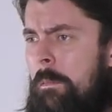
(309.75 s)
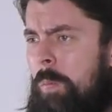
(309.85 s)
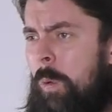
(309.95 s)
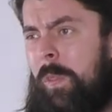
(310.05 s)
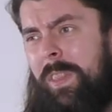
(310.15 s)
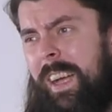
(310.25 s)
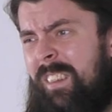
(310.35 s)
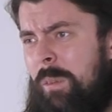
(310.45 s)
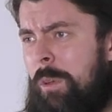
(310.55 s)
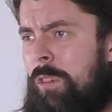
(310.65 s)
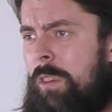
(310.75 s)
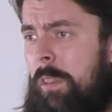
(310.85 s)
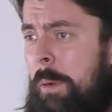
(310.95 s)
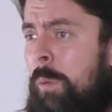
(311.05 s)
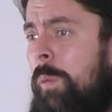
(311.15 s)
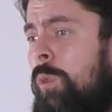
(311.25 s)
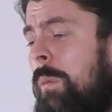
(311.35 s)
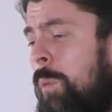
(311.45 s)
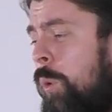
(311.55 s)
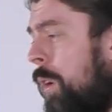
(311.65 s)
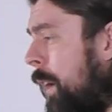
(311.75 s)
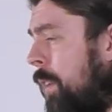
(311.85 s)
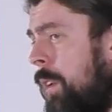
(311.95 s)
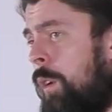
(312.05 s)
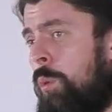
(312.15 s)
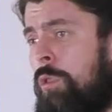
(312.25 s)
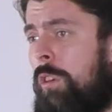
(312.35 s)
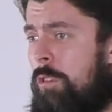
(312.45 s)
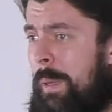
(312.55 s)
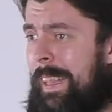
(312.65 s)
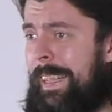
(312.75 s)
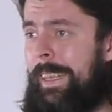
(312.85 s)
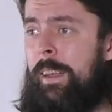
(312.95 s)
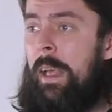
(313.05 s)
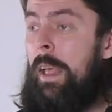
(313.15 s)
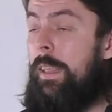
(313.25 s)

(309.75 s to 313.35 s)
но так себе жизнь, и поэтому нужно много разных источников питания.